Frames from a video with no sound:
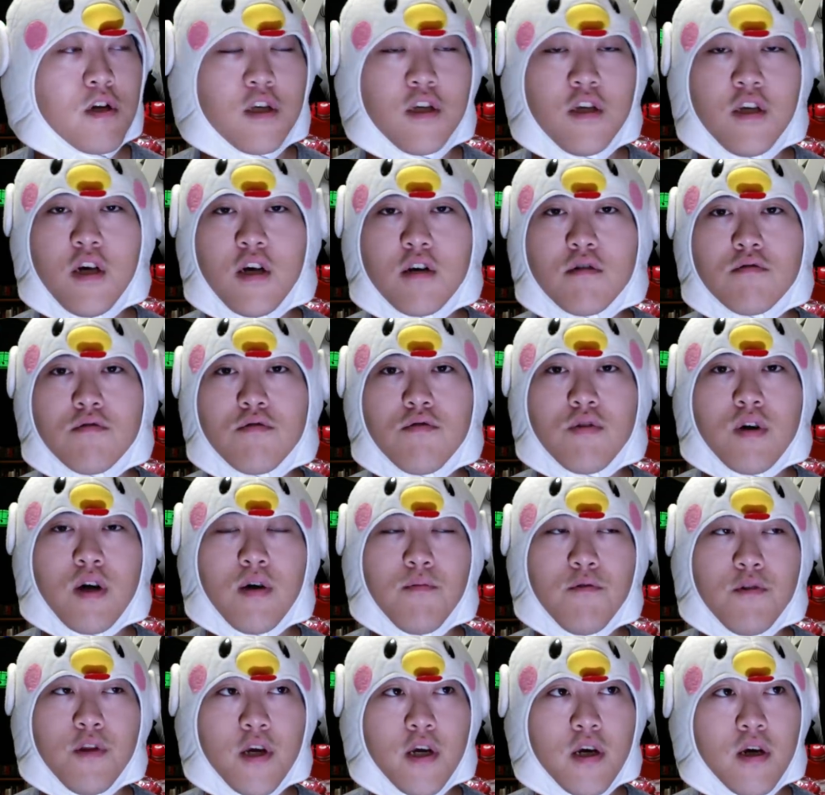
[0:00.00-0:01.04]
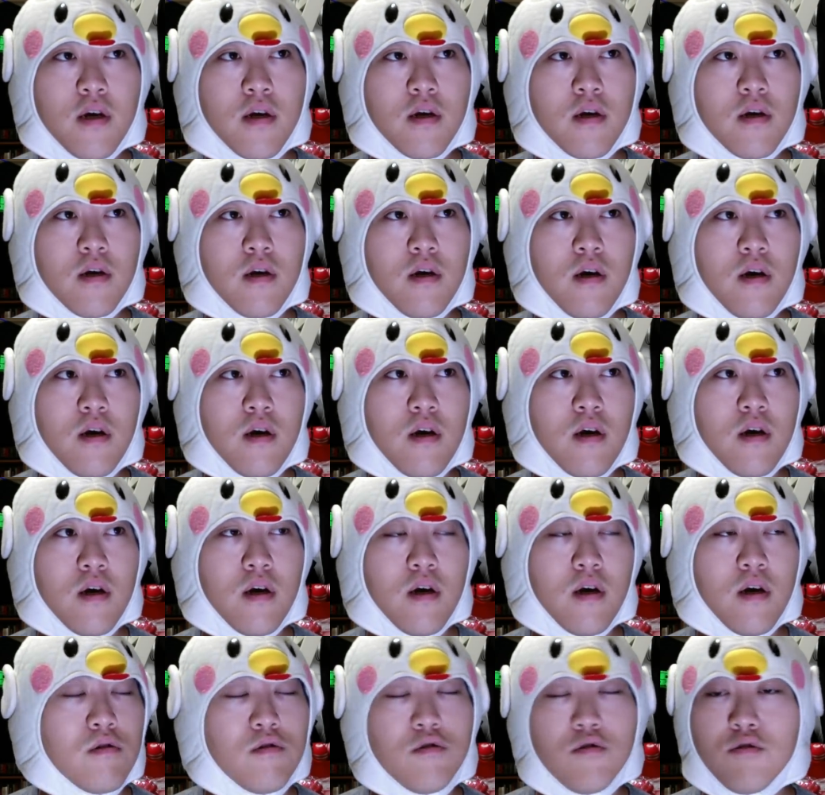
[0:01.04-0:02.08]
規約とかもね、
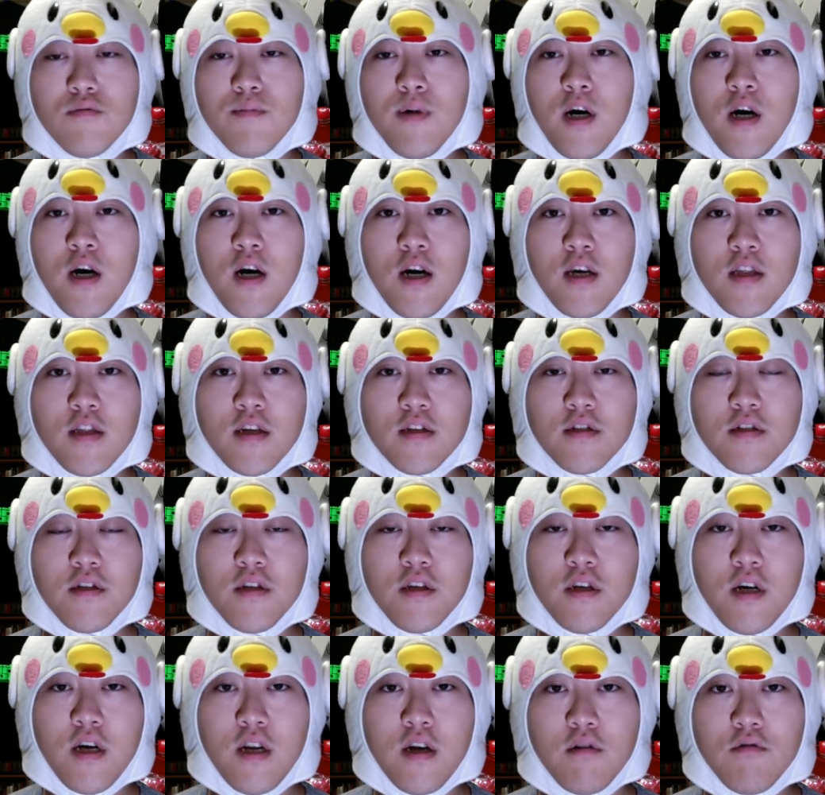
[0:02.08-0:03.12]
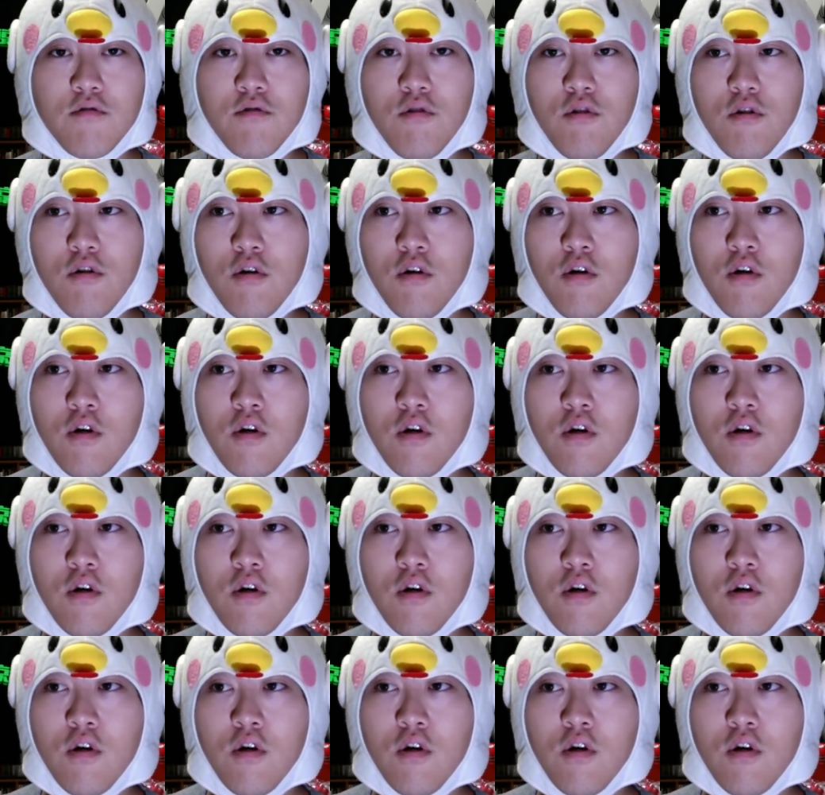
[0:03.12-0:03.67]
えー、ウーバー配達員からこう、